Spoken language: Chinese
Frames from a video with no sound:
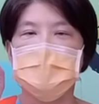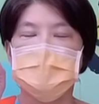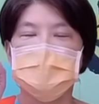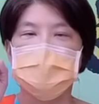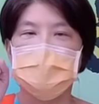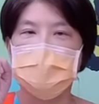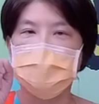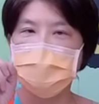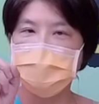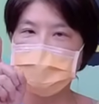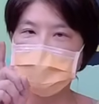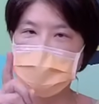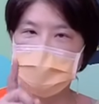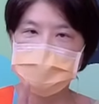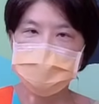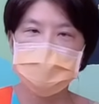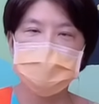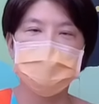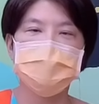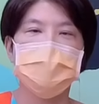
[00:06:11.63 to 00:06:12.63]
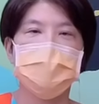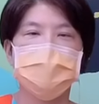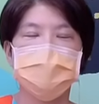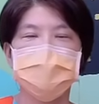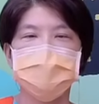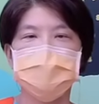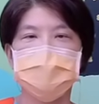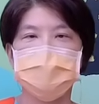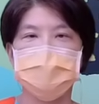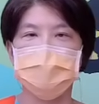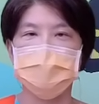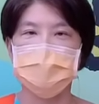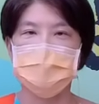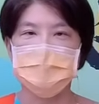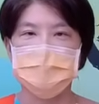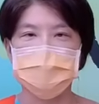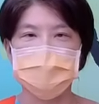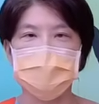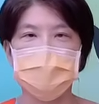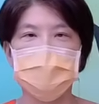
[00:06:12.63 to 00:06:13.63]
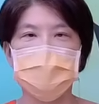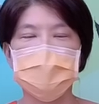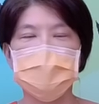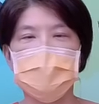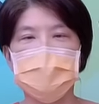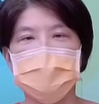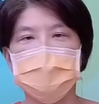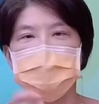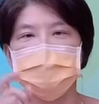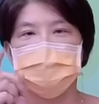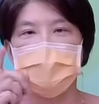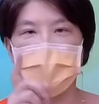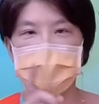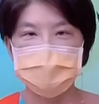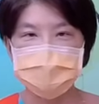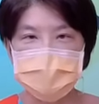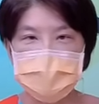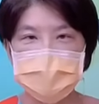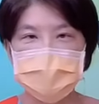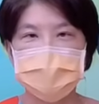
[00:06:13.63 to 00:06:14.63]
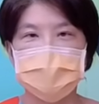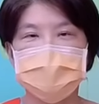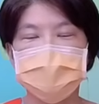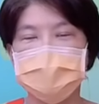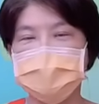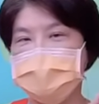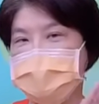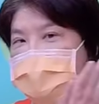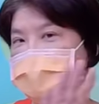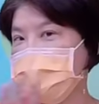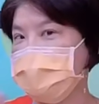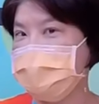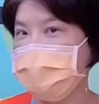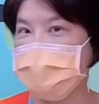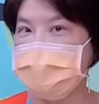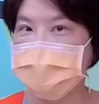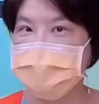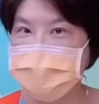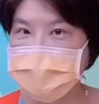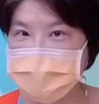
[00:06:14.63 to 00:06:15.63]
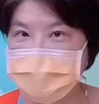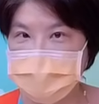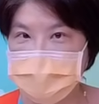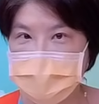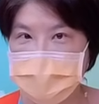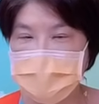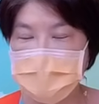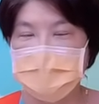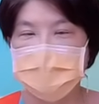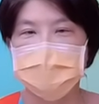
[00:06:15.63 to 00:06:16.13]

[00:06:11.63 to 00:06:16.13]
然后你去买这个油啊、买米啊，这些都没有用的。